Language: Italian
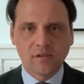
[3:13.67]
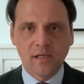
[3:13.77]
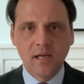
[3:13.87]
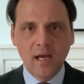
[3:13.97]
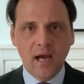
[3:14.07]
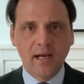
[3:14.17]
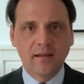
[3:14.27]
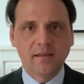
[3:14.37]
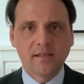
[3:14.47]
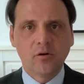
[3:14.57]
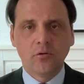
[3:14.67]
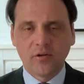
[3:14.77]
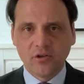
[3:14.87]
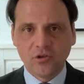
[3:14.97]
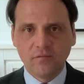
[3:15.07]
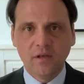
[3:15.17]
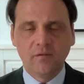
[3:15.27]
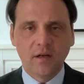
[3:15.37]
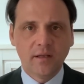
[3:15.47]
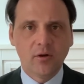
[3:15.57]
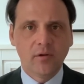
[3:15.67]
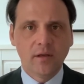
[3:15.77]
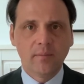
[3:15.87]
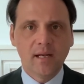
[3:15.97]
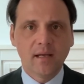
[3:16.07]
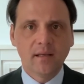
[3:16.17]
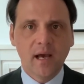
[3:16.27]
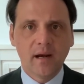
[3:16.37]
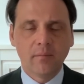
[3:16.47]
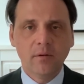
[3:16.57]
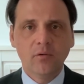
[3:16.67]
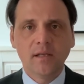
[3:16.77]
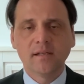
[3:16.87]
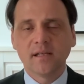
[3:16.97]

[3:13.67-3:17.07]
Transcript: se hai intenzione o se già vivi all'interno degli Emirati Arabi Uniti,